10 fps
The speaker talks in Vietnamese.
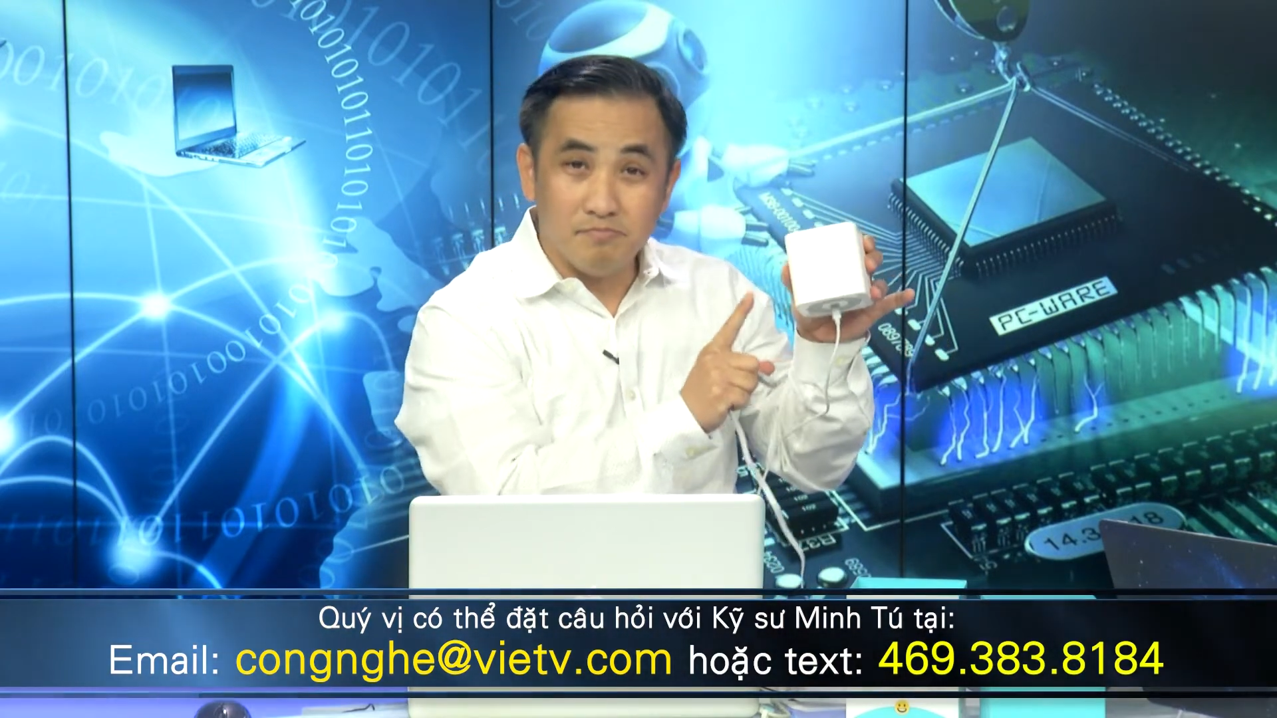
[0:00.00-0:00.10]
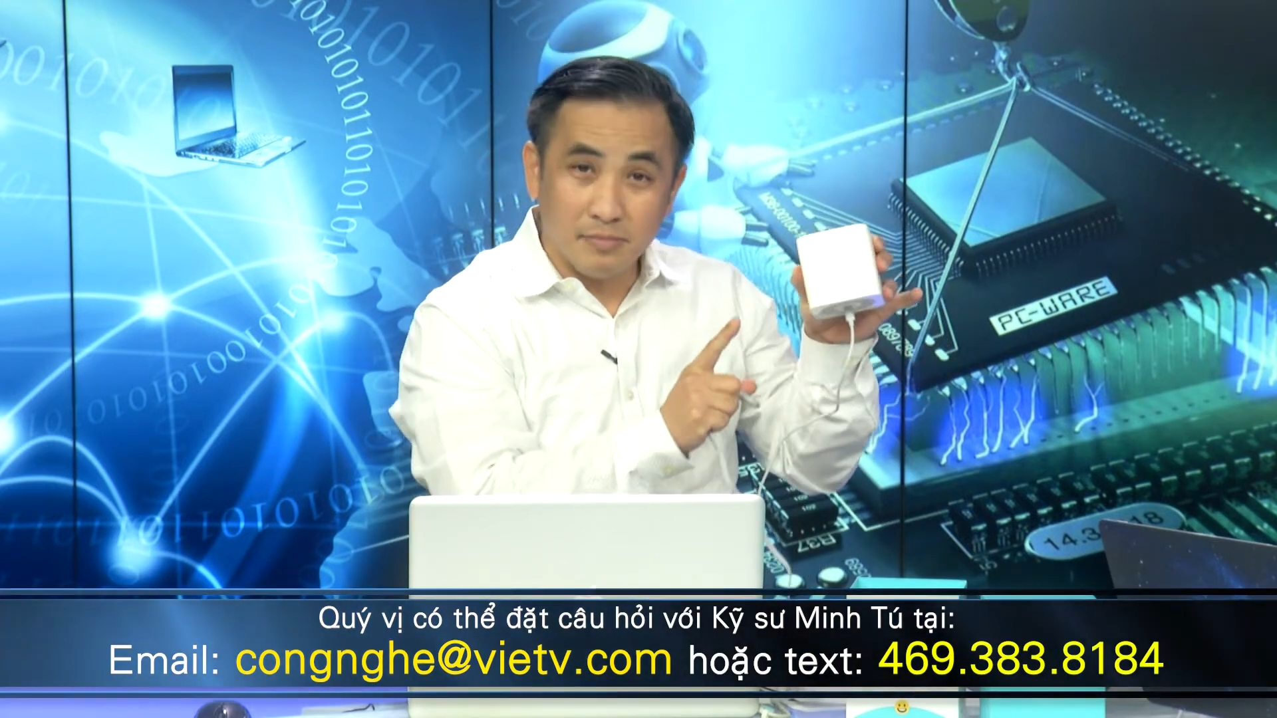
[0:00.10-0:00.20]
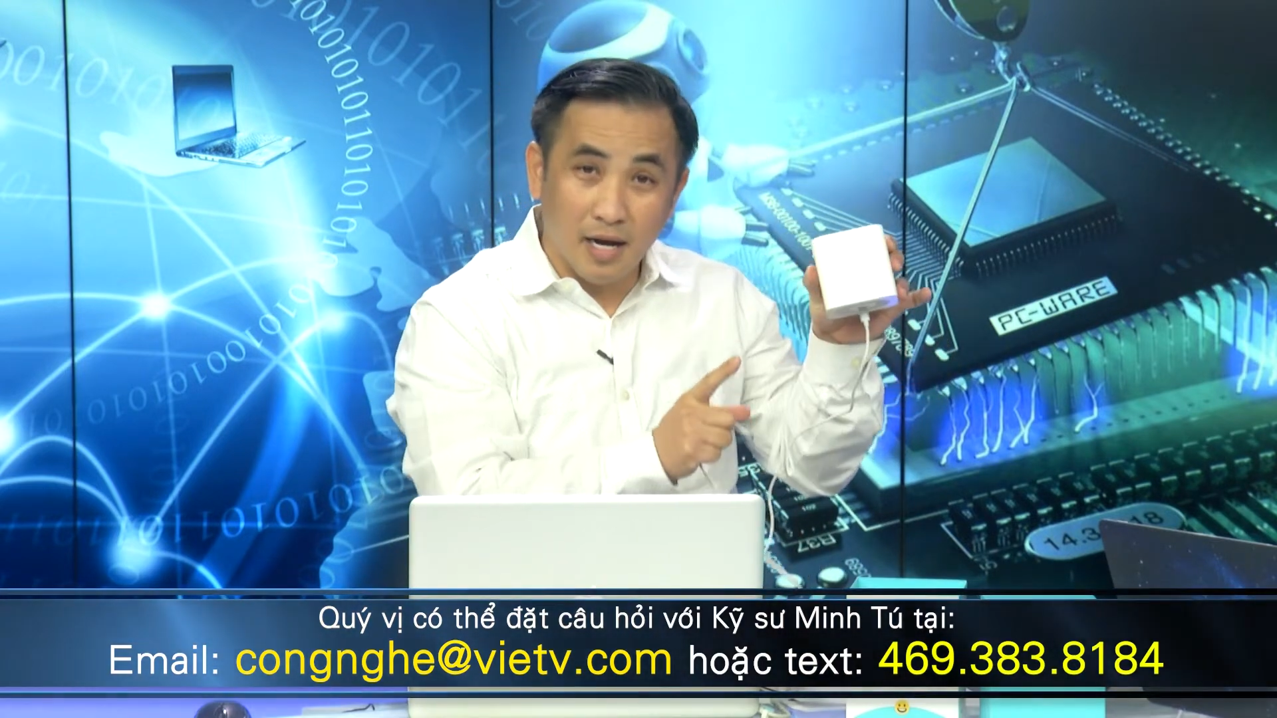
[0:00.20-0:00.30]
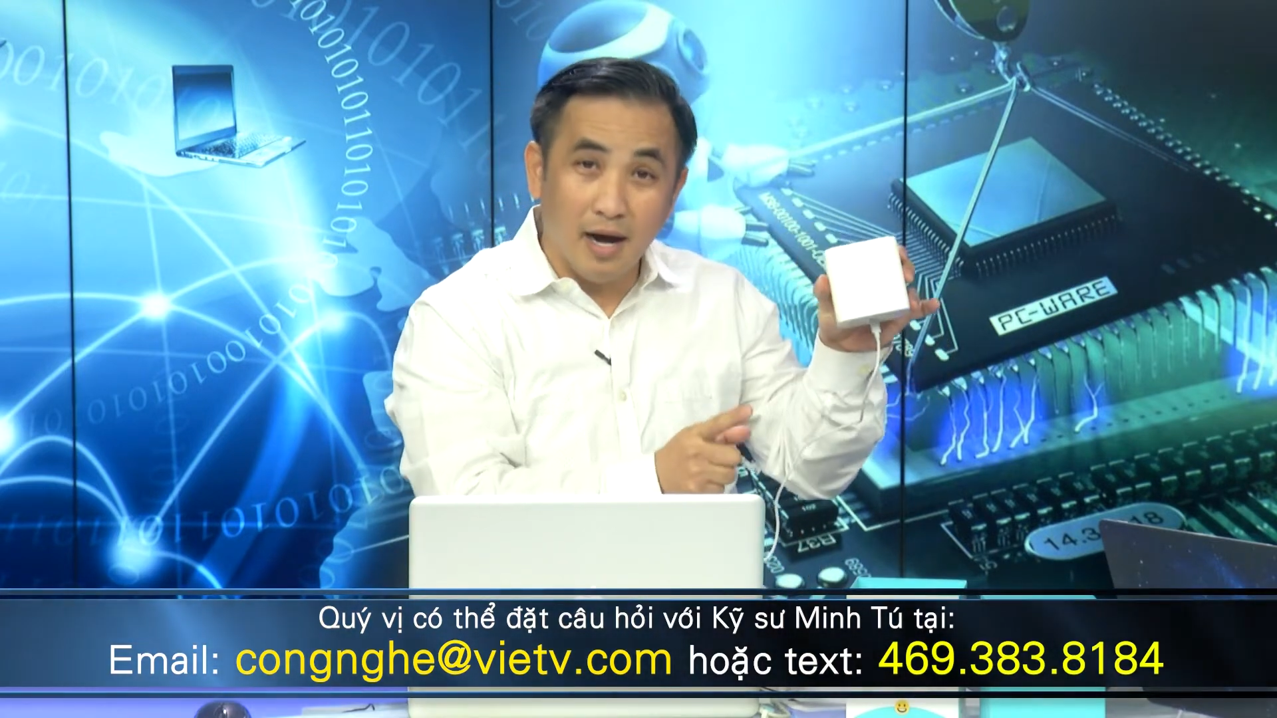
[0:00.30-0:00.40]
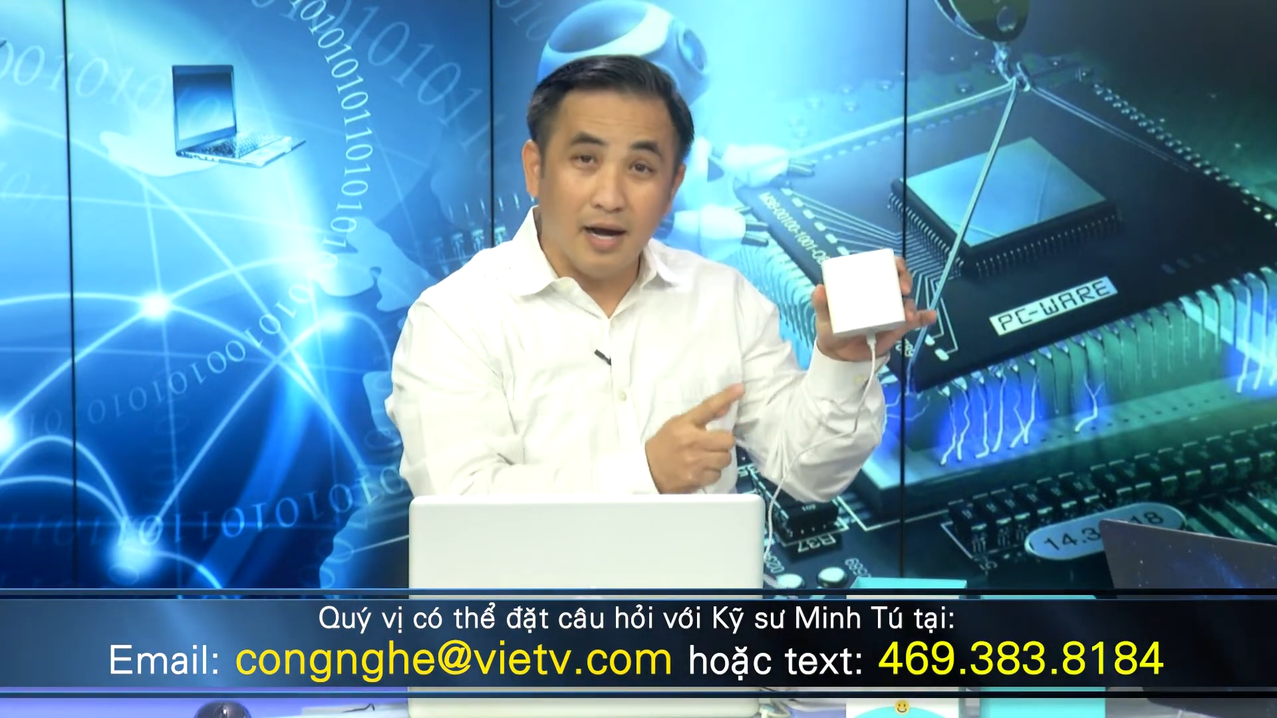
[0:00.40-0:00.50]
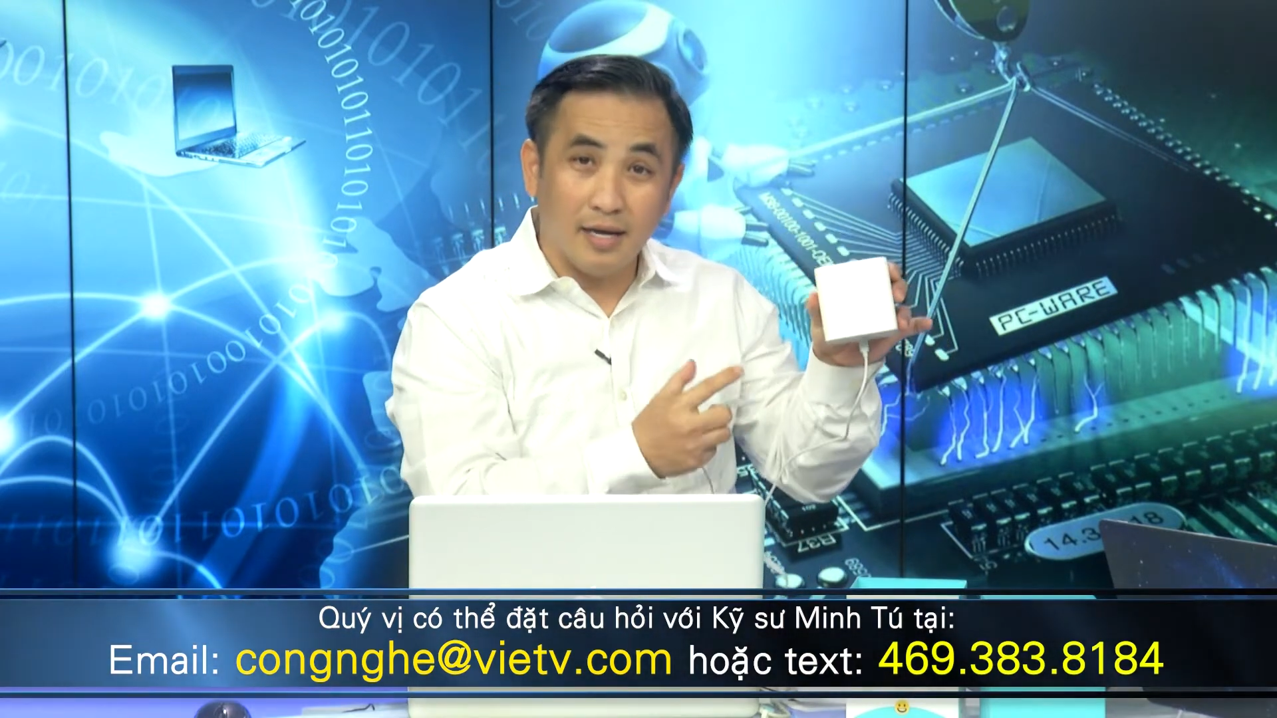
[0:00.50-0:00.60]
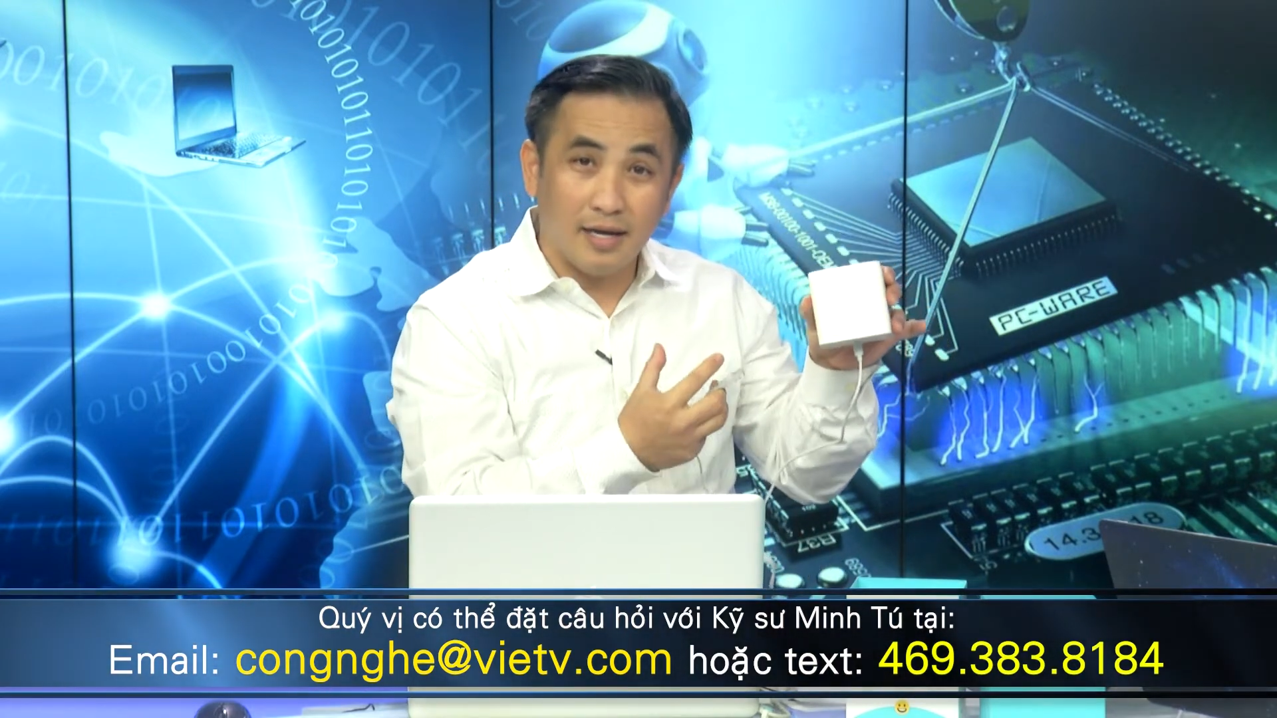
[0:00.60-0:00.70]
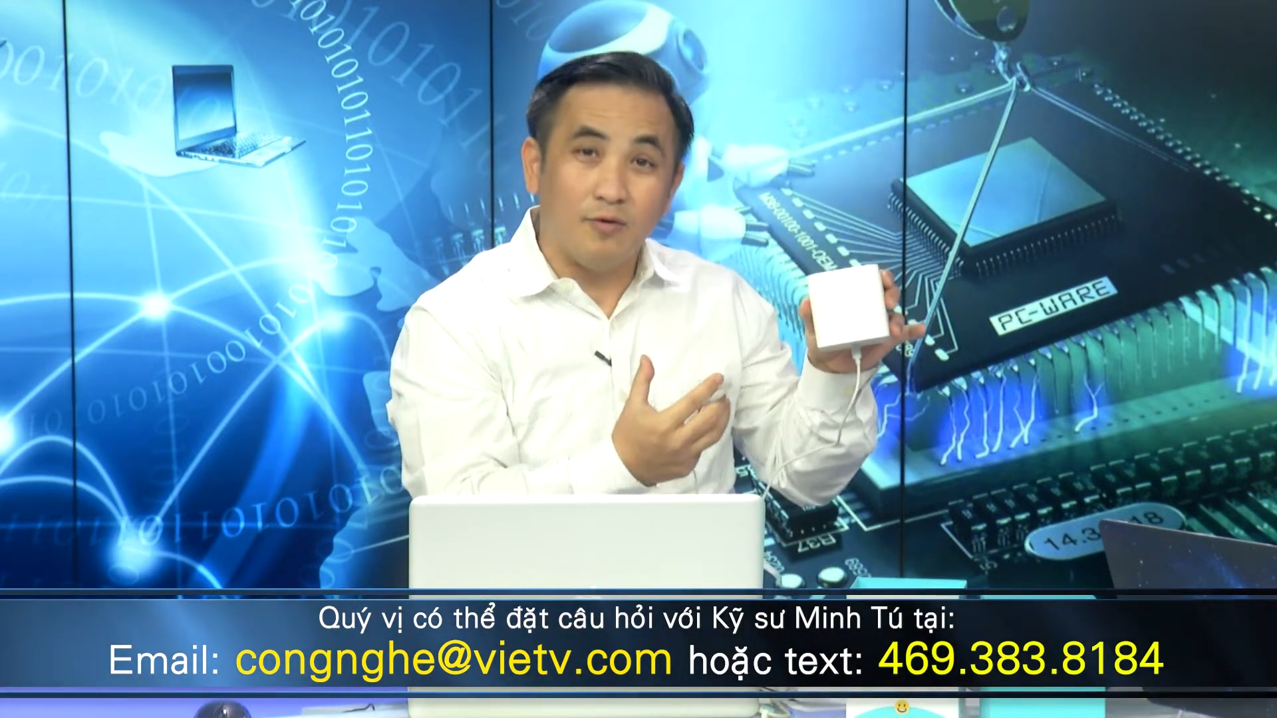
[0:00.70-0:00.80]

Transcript: gần cái